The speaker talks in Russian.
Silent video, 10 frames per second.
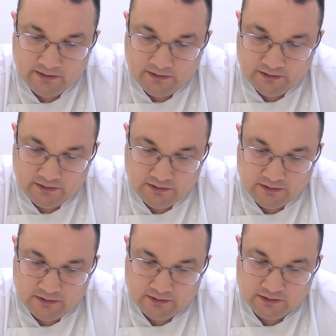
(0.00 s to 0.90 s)

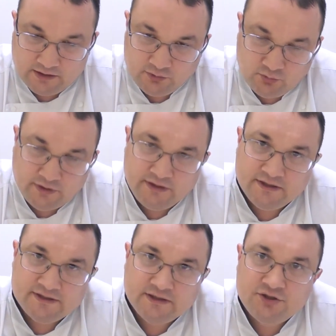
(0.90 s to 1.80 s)
э, которые
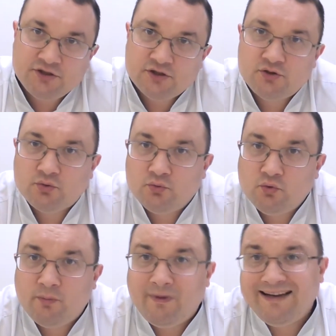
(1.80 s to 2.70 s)
достаточно с
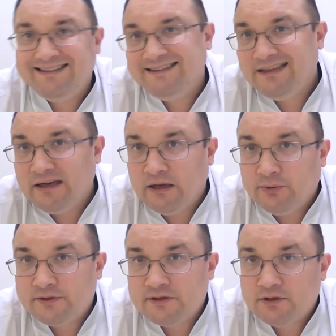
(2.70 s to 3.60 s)
трудом
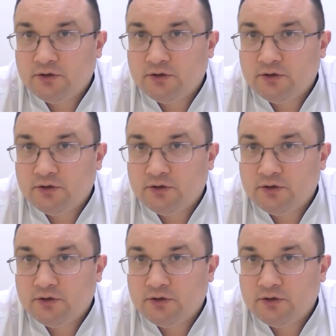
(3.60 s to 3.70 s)
отделяются.